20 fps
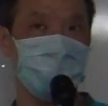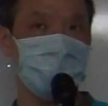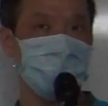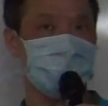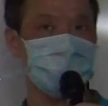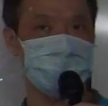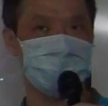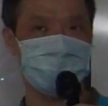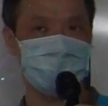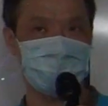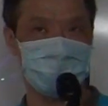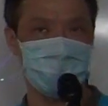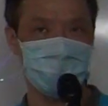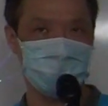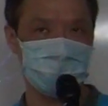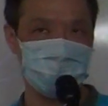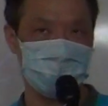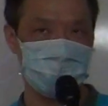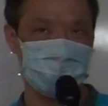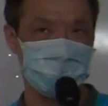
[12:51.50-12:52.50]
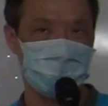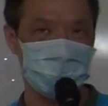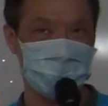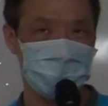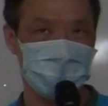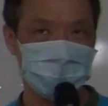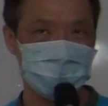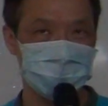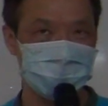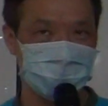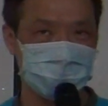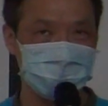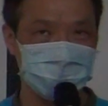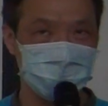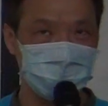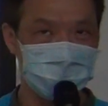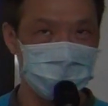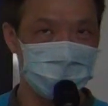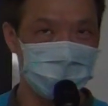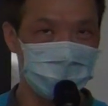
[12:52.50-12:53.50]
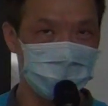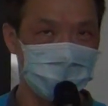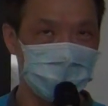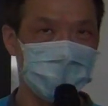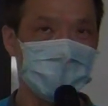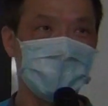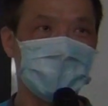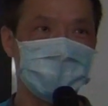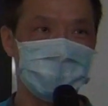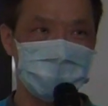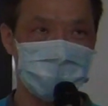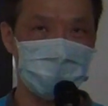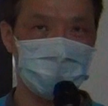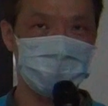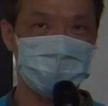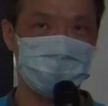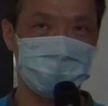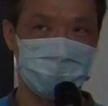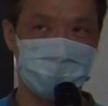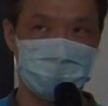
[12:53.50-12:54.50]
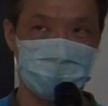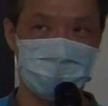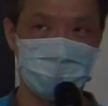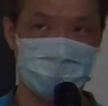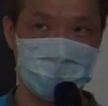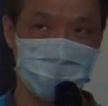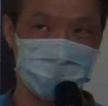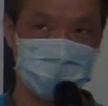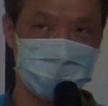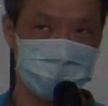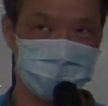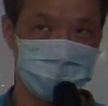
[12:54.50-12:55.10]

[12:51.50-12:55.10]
问那个正室的名字叫什么？